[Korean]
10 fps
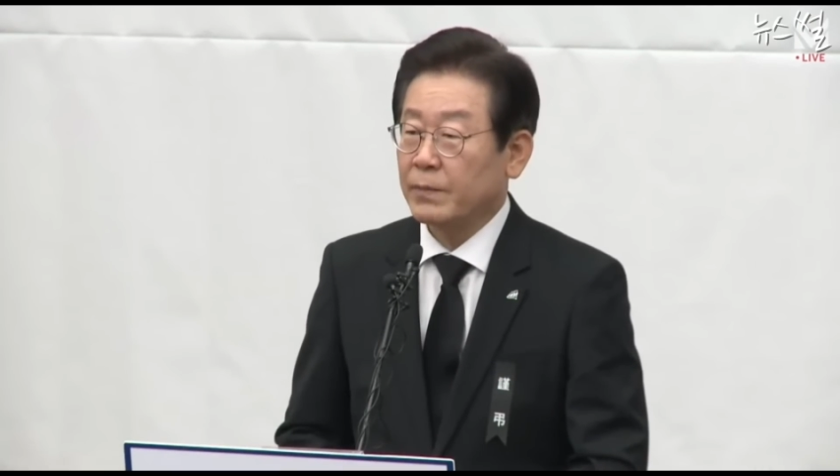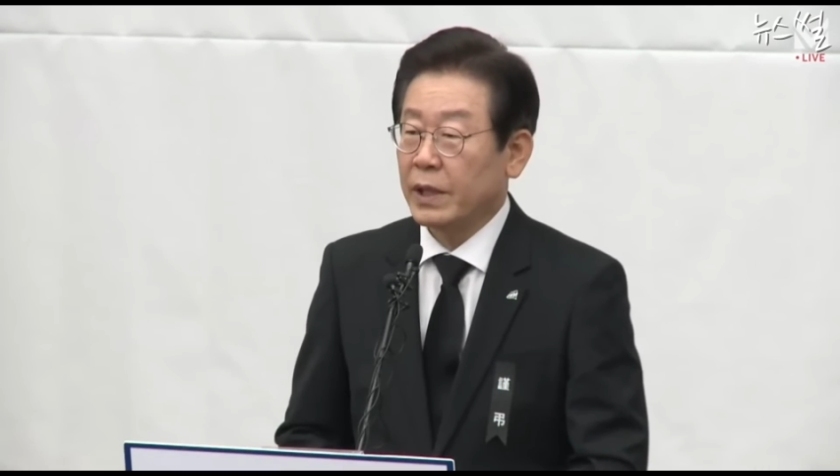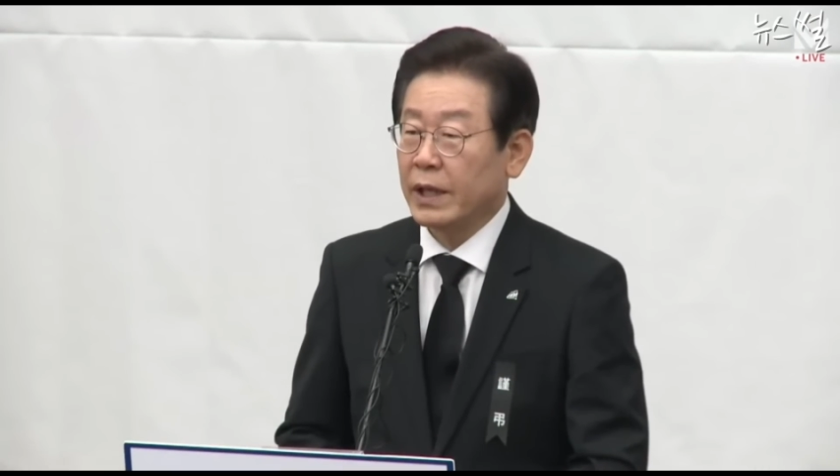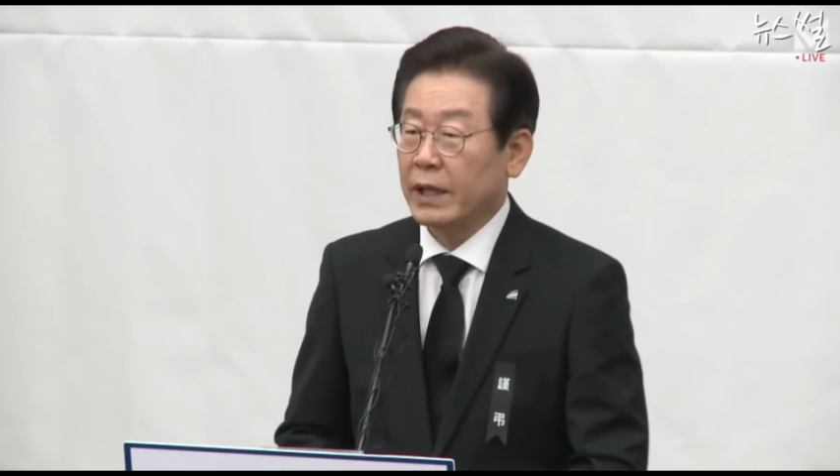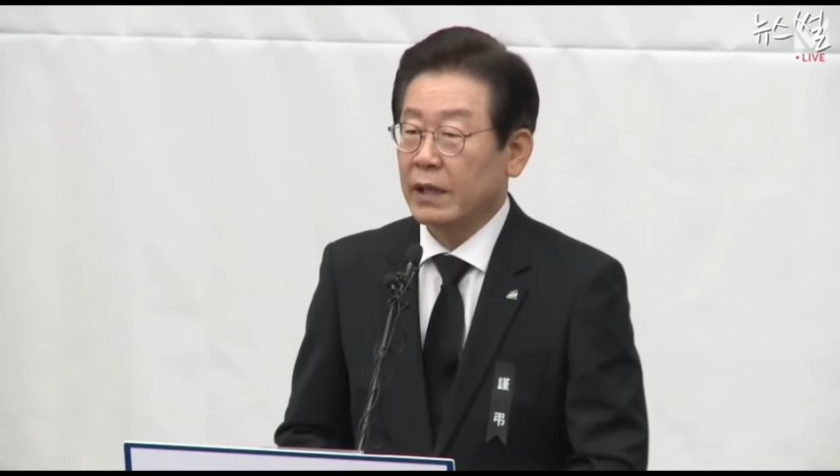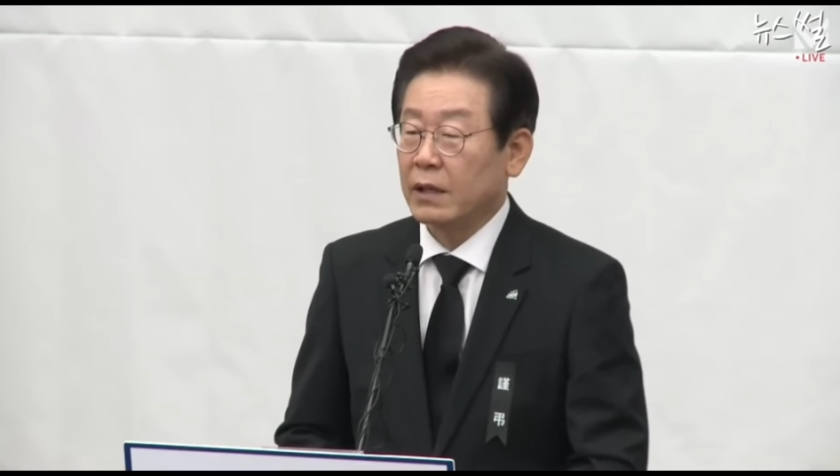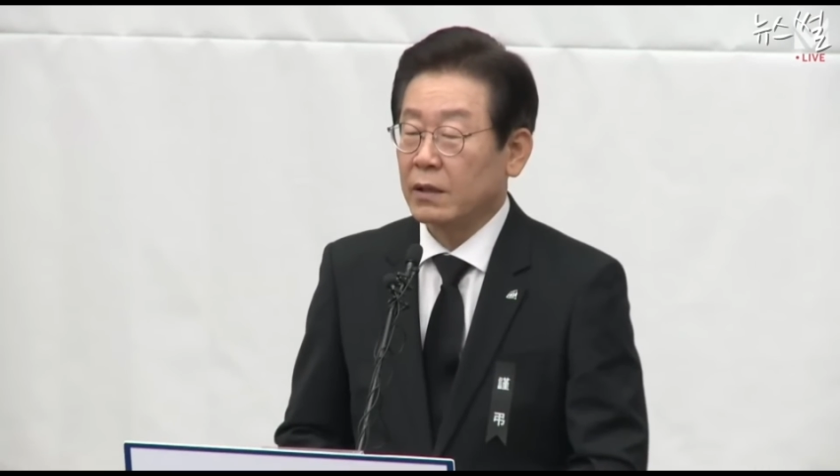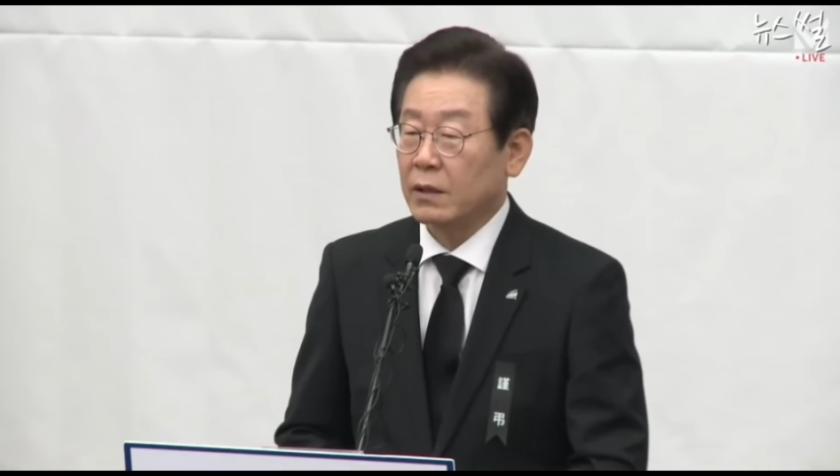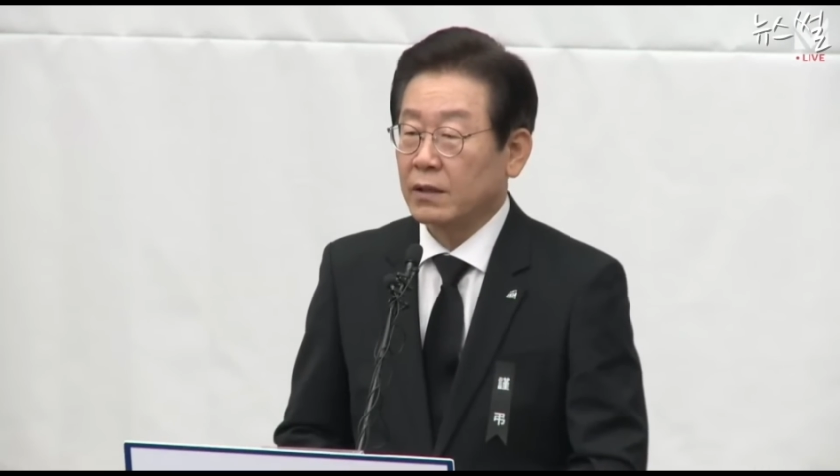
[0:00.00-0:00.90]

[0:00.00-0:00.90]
앞에